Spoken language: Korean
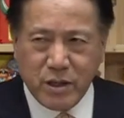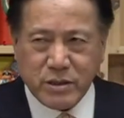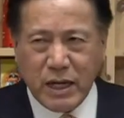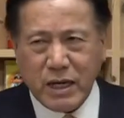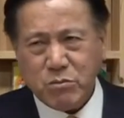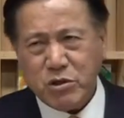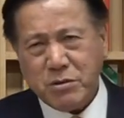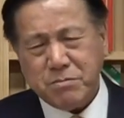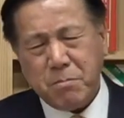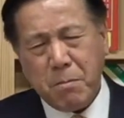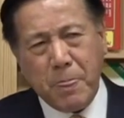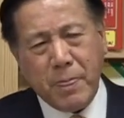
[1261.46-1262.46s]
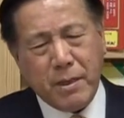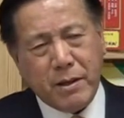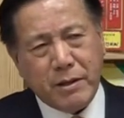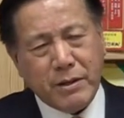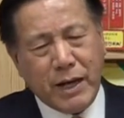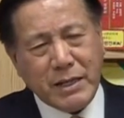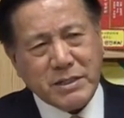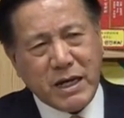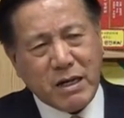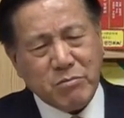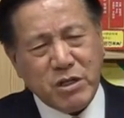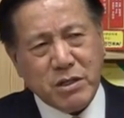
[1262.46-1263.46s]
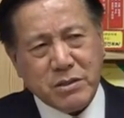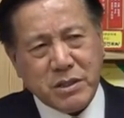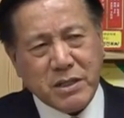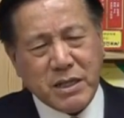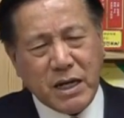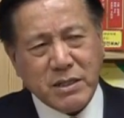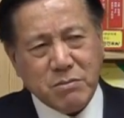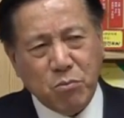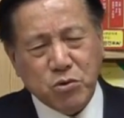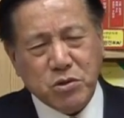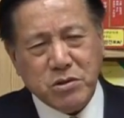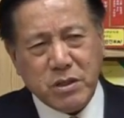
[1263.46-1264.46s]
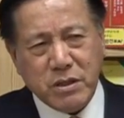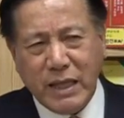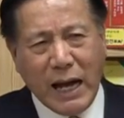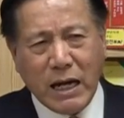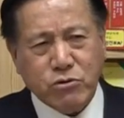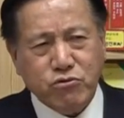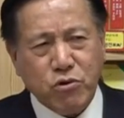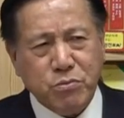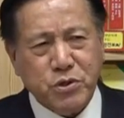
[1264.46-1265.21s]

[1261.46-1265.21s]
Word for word: 사람은 한 사람이 세상 모든 일을 다 할 수는